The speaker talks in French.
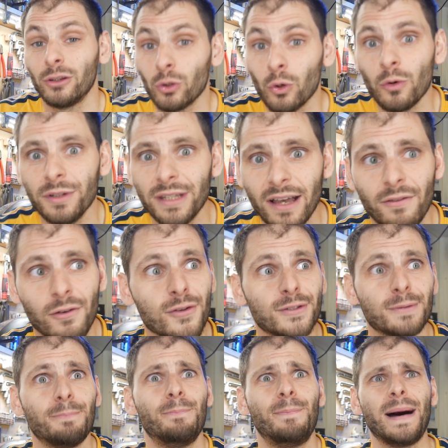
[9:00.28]
trop d'avance,
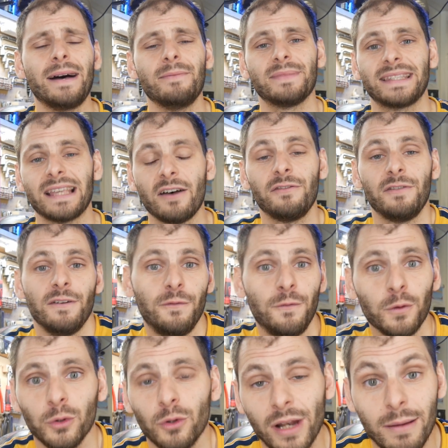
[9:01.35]
bam, ça a fait
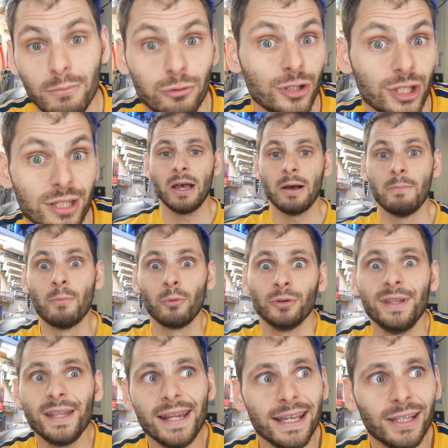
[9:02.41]
fondre la bougie. Mon
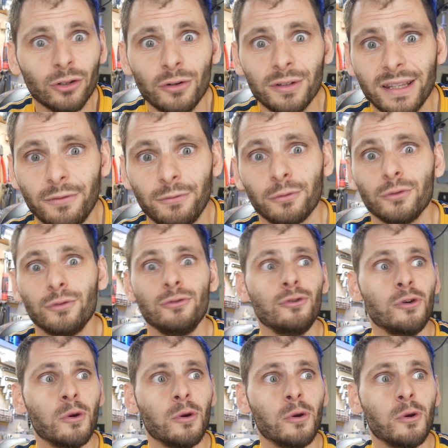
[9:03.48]
électrode a fondu,